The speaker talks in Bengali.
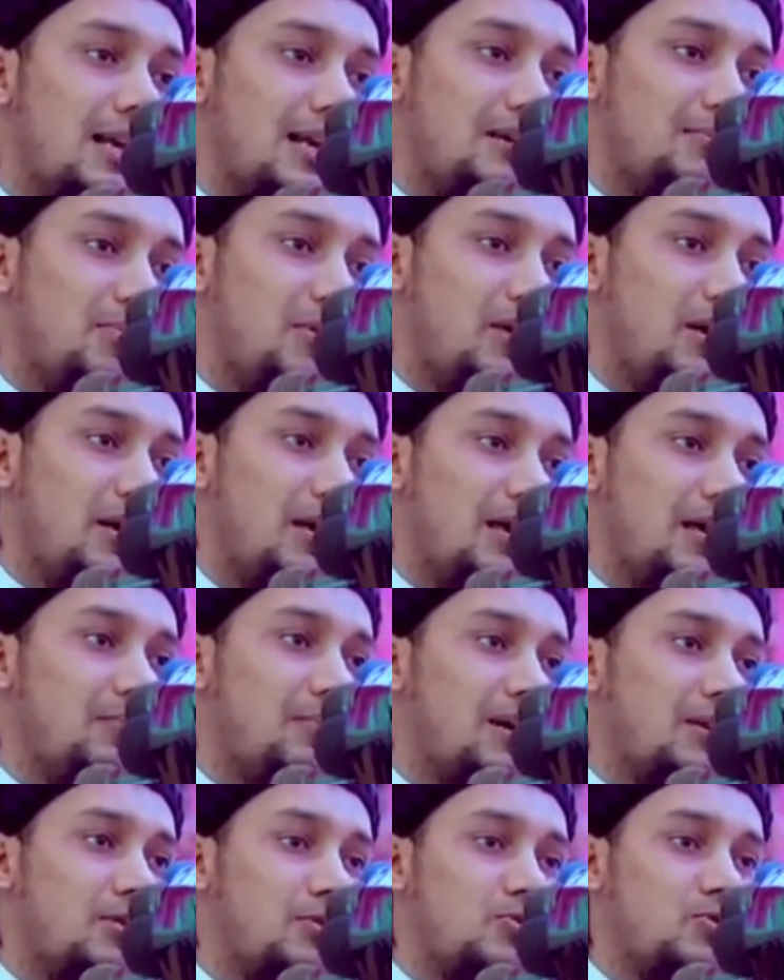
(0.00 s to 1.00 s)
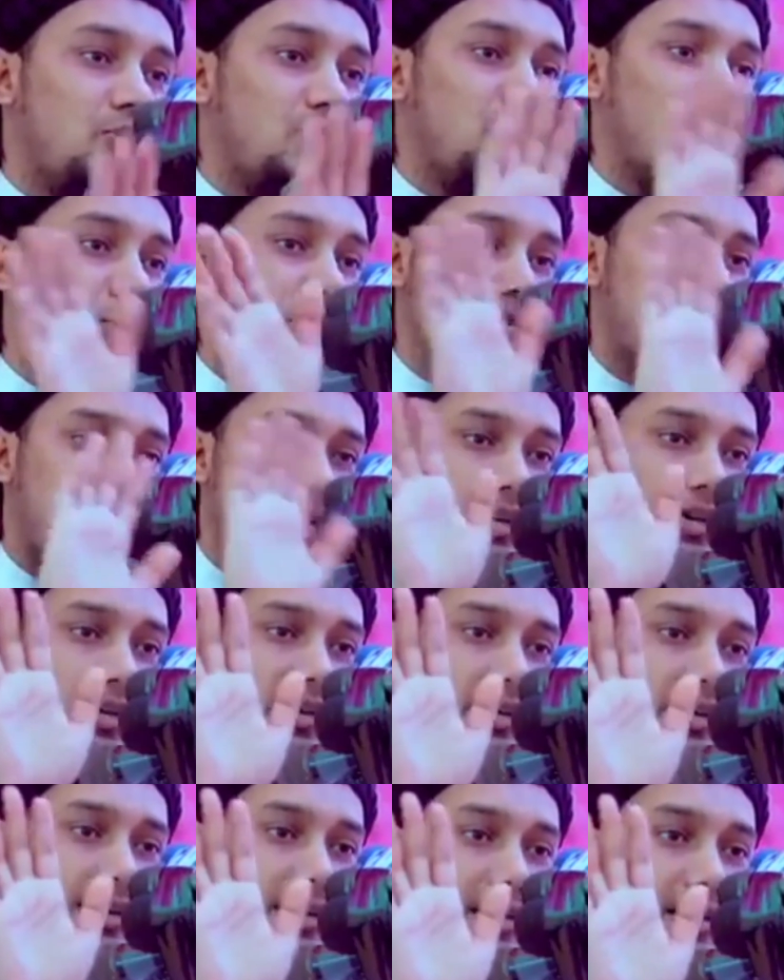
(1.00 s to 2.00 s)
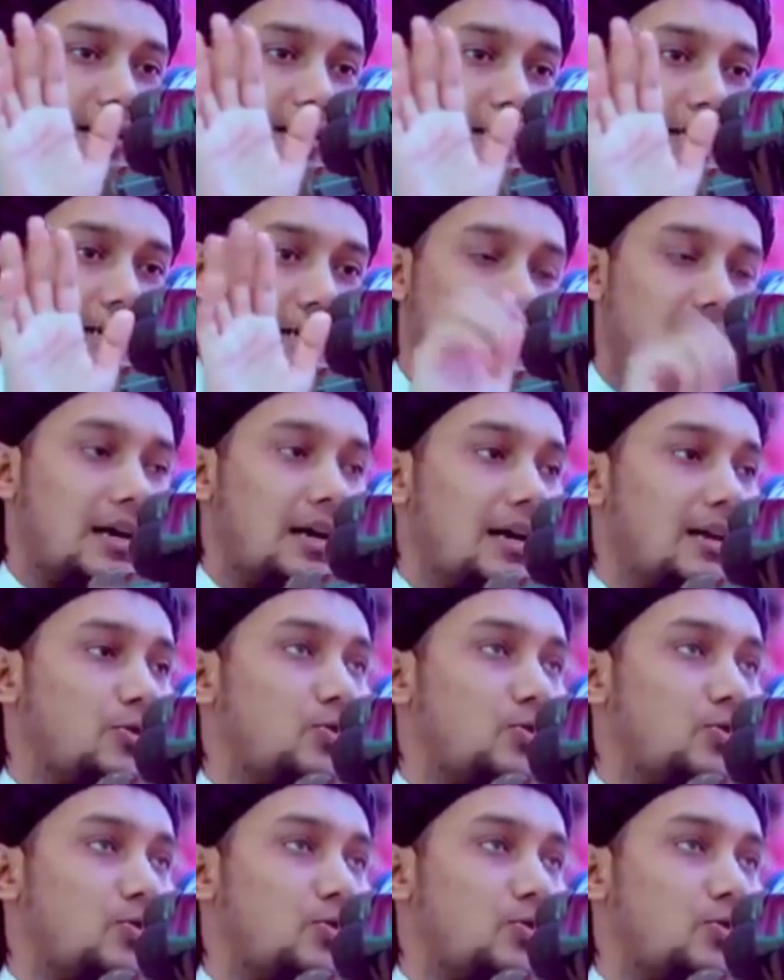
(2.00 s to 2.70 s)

হারাম হয় এবাদত কবুল হচ্ছে না